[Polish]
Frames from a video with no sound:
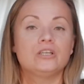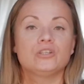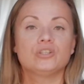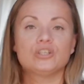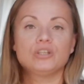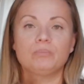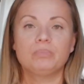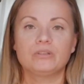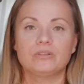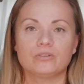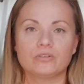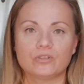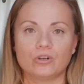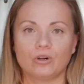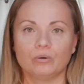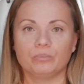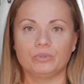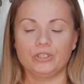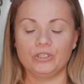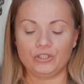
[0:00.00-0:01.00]
Żeby to
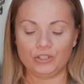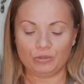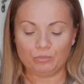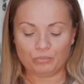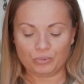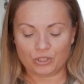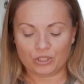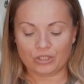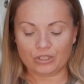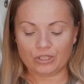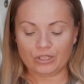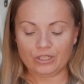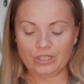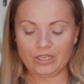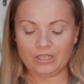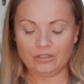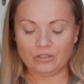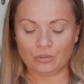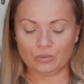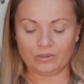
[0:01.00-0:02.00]
zrobić,
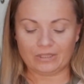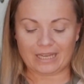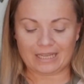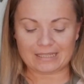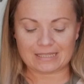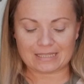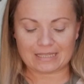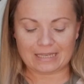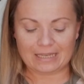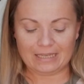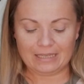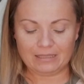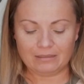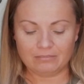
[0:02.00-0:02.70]
przykryję tą tackę